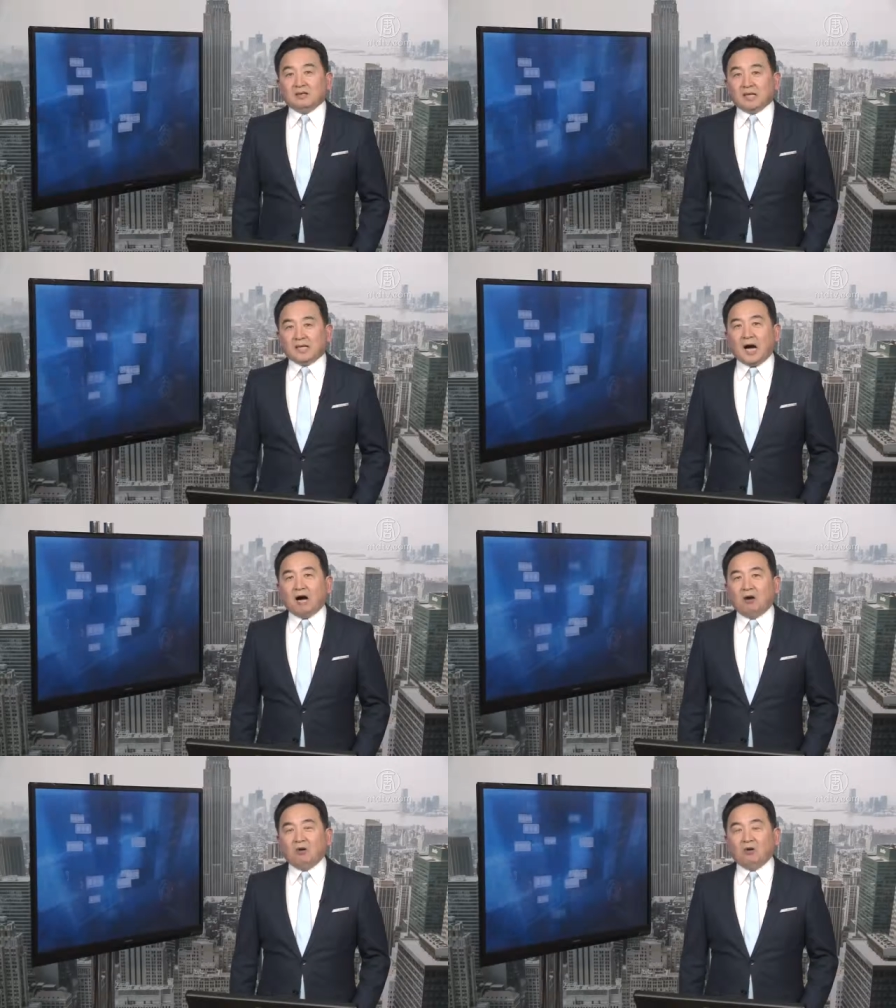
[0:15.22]
大家
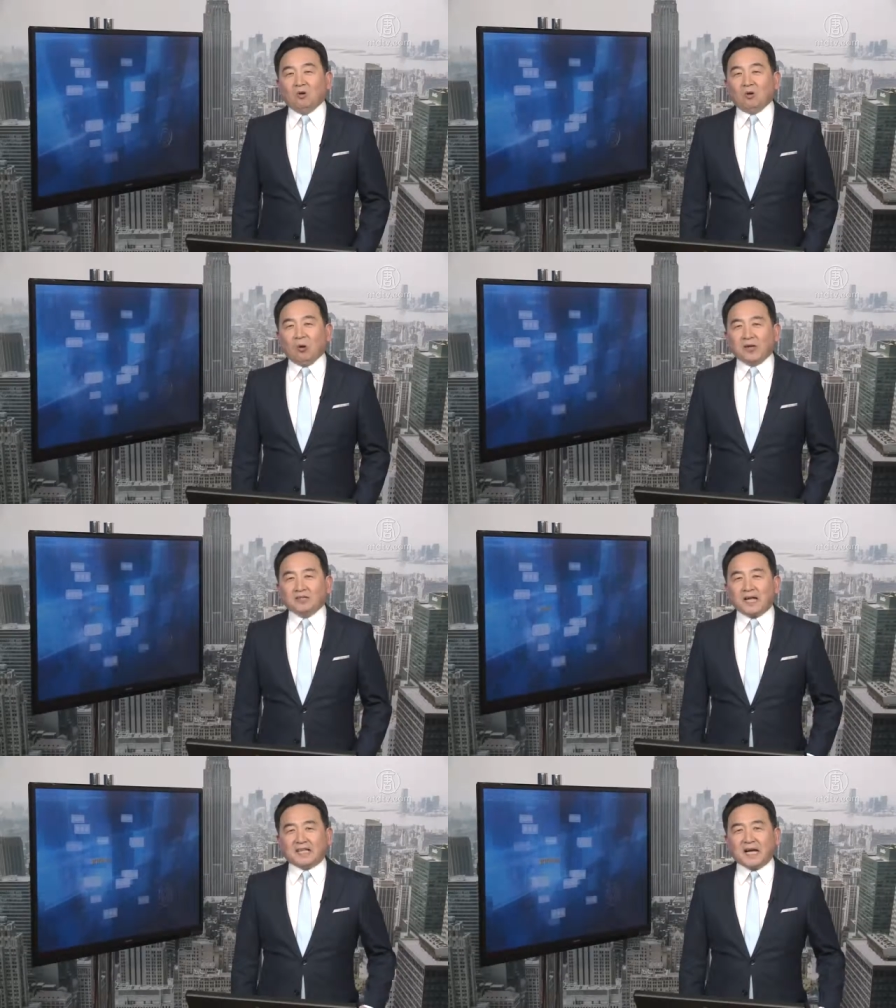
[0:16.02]
好，欢
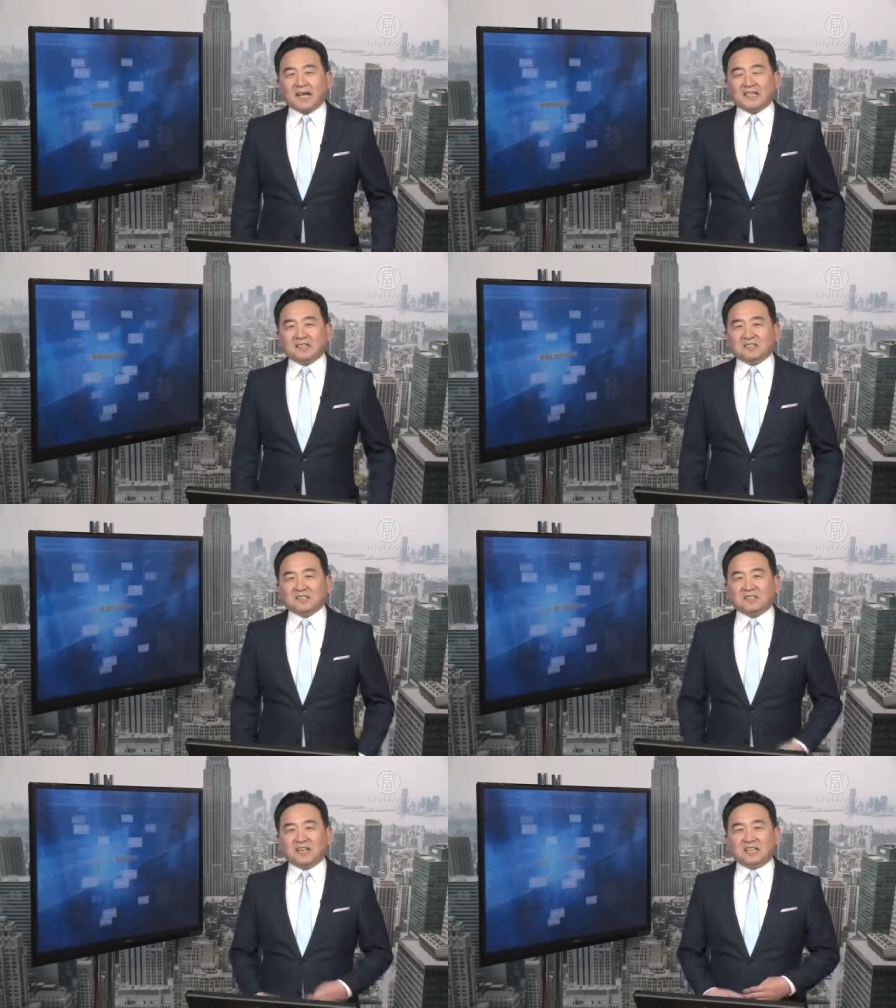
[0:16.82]
迎大家来到
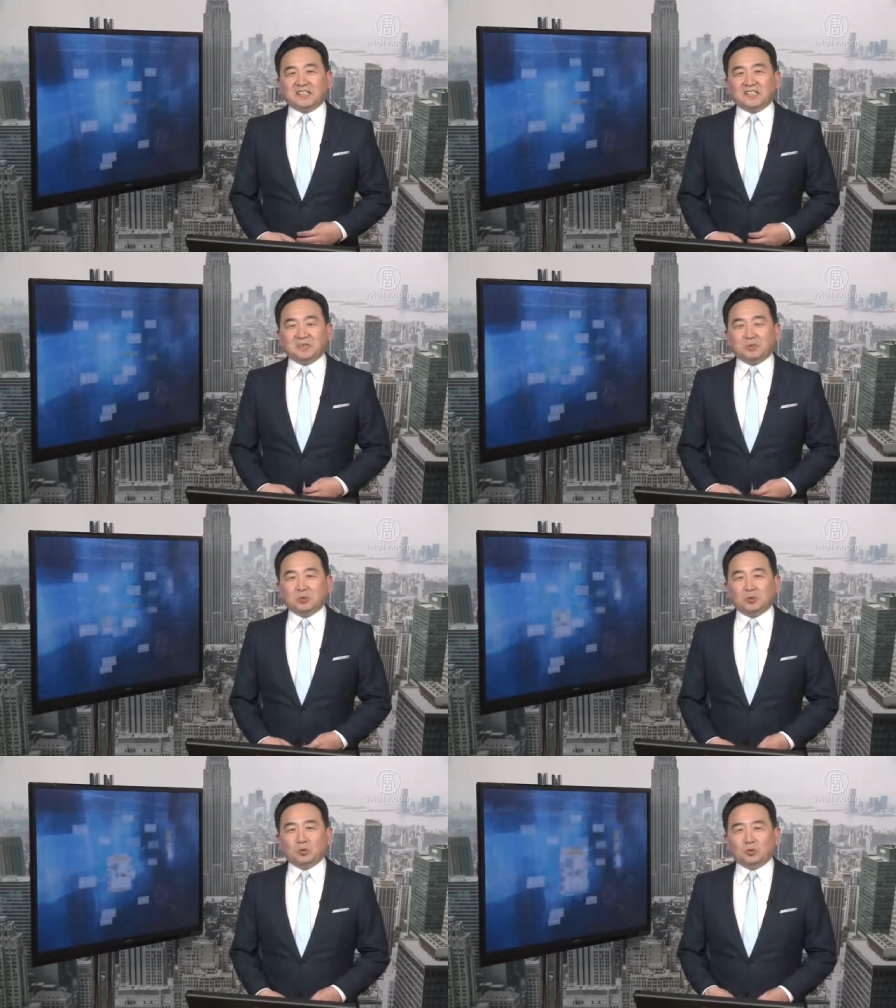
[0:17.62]
今日点击节
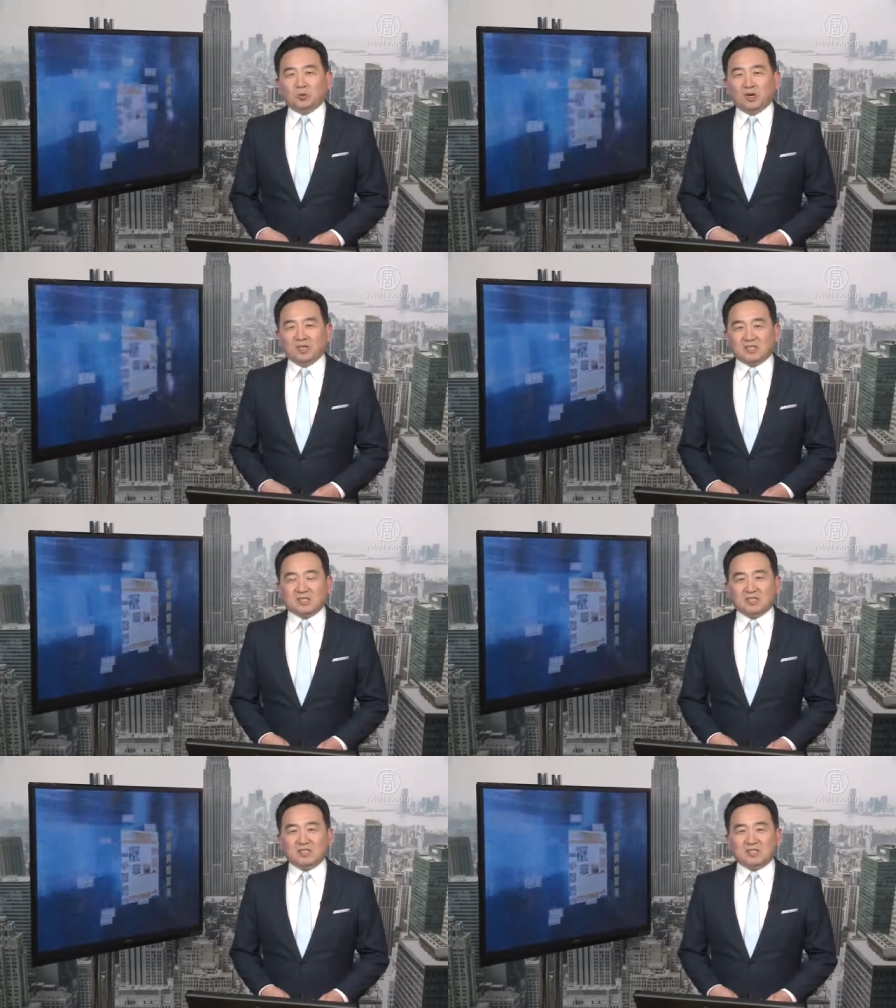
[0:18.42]
目，我
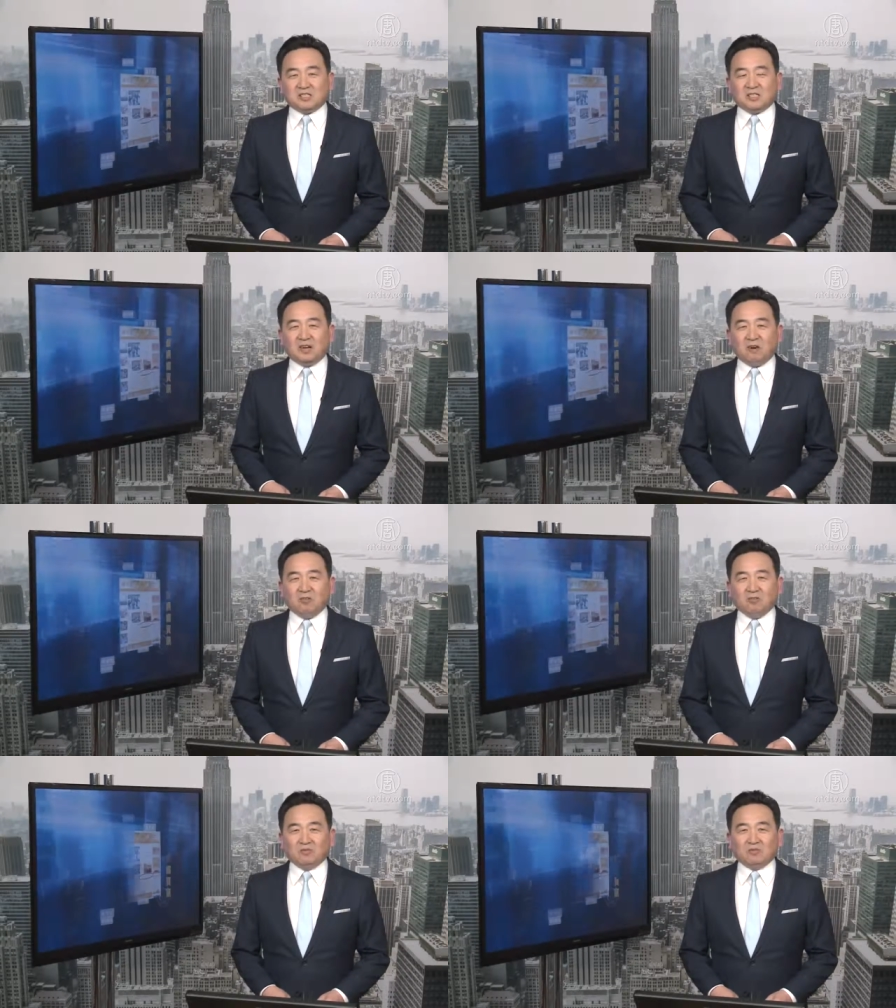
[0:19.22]
是石涛。